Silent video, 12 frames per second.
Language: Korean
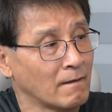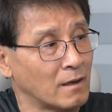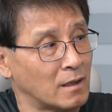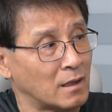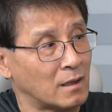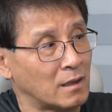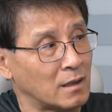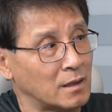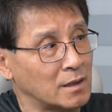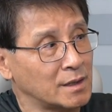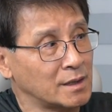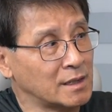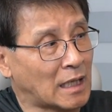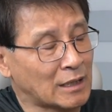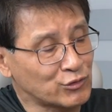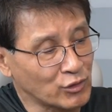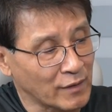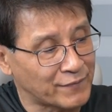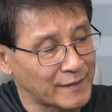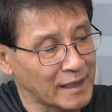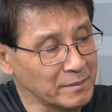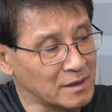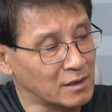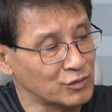어, 안쪽에
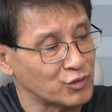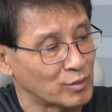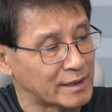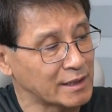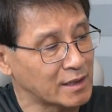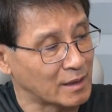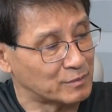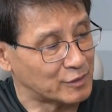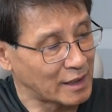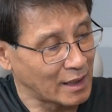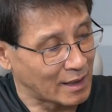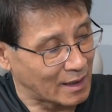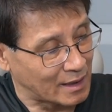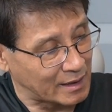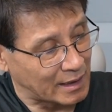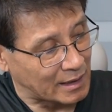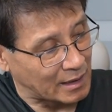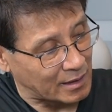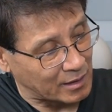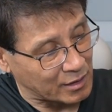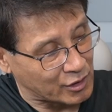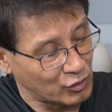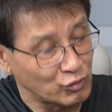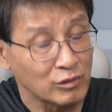프레임을 넣을 수 없기 때문에, 예,
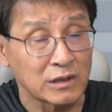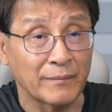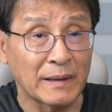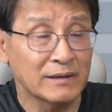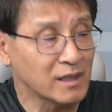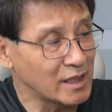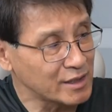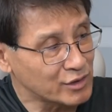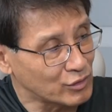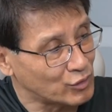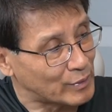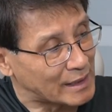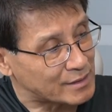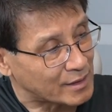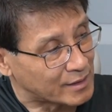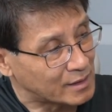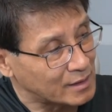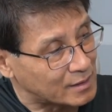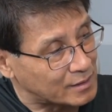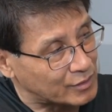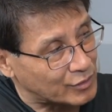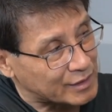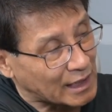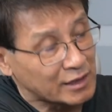결국 이제 벤틀레이션을 위해서는
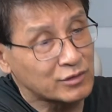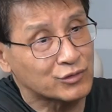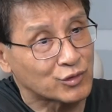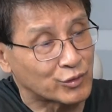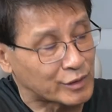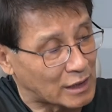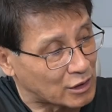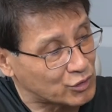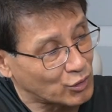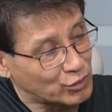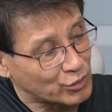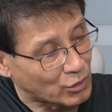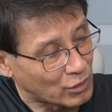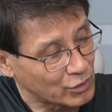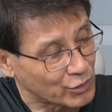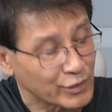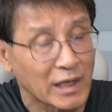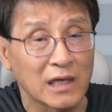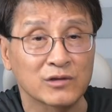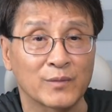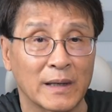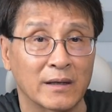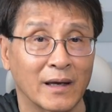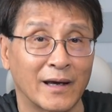요 사이드 쪽으로, 양쪽으로 이렇게 할
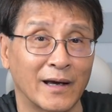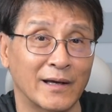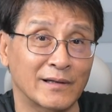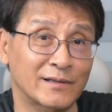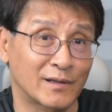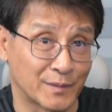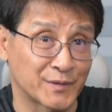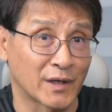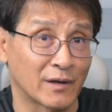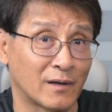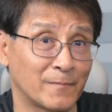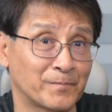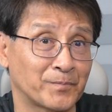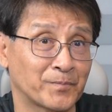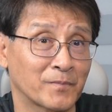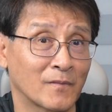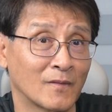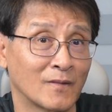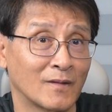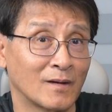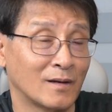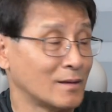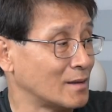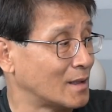수밖에는 없어요.
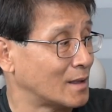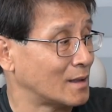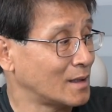예.